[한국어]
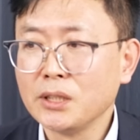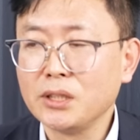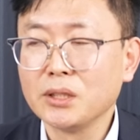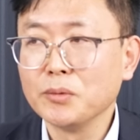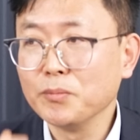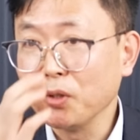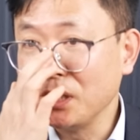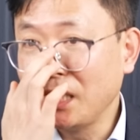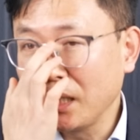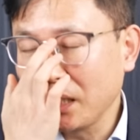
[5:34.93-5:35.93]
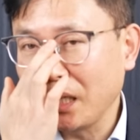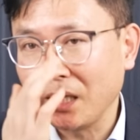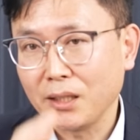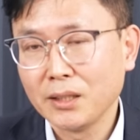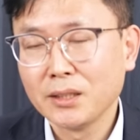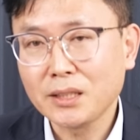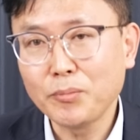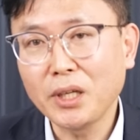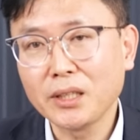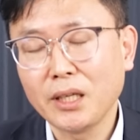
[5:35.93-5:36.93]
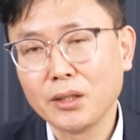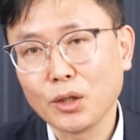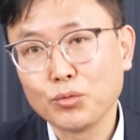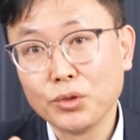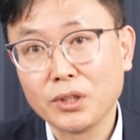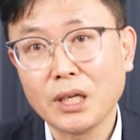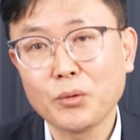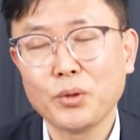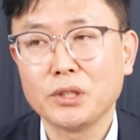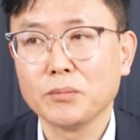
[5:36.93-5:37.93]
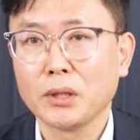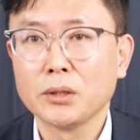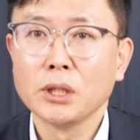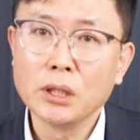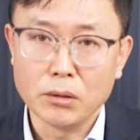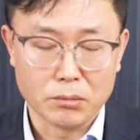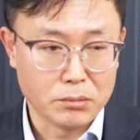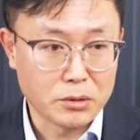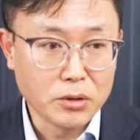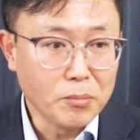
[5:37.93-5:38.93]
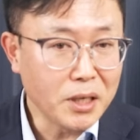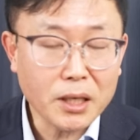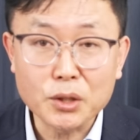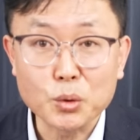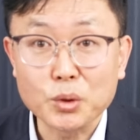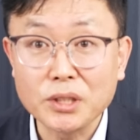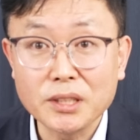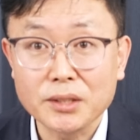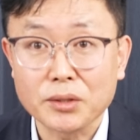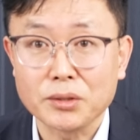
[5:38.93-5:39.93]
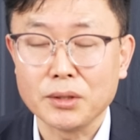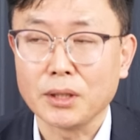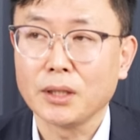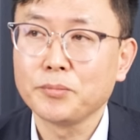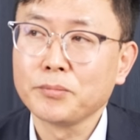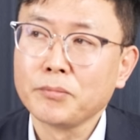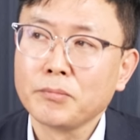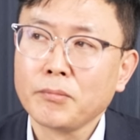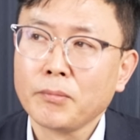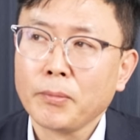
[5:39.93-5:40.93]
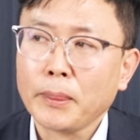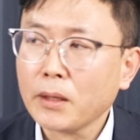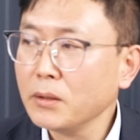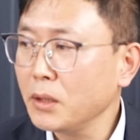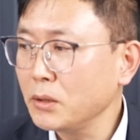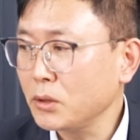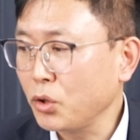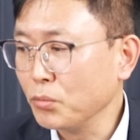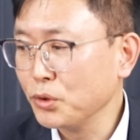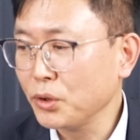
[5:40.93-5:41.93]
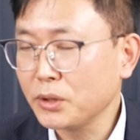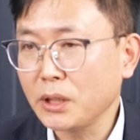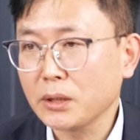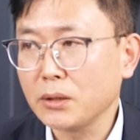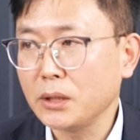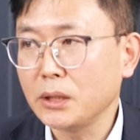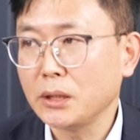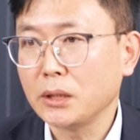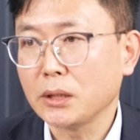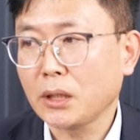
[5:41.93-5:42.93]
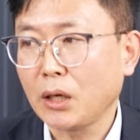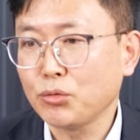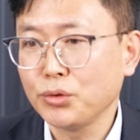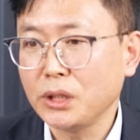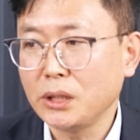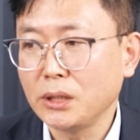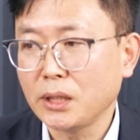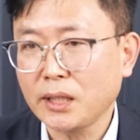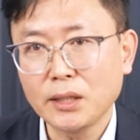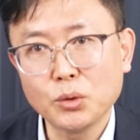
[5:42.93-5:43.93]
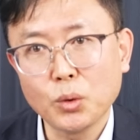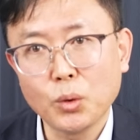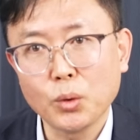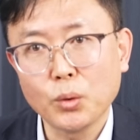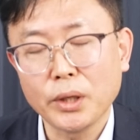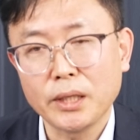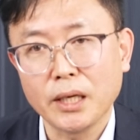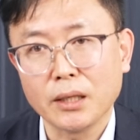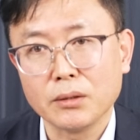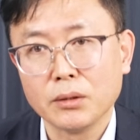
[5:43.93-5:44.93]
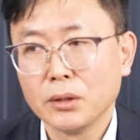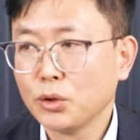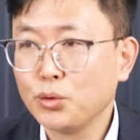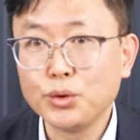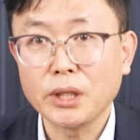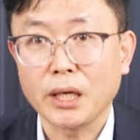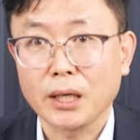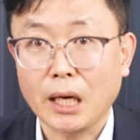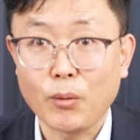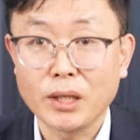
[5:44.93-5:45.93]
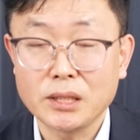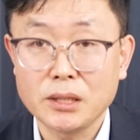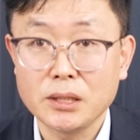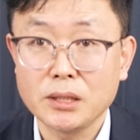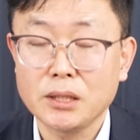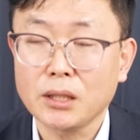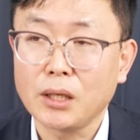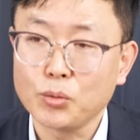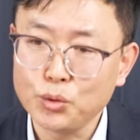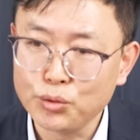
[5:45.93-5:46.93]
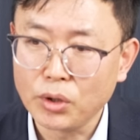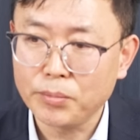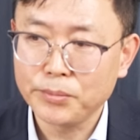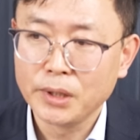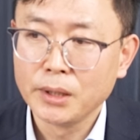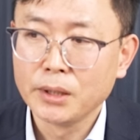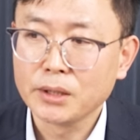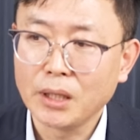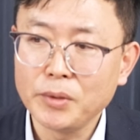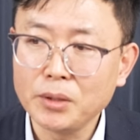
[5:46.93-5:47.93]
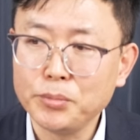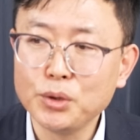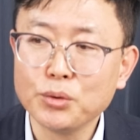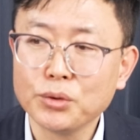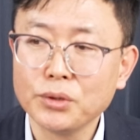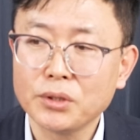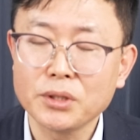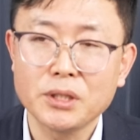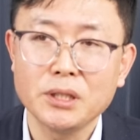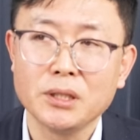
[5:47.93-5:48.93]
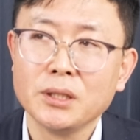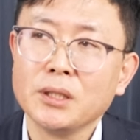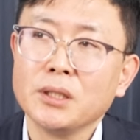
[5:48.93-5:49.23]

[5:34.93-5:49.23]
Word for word: 지금은 뭐 2단계, 3단계 이렇게 구현을 하고 있지만 그것만 가지고도 신기했었으니까. 근데 이제 정부 정책들이 각국이 이제 탄소에 대한 규제 강화시키기 시작하고, 유럽, 그다음에 미국은 특히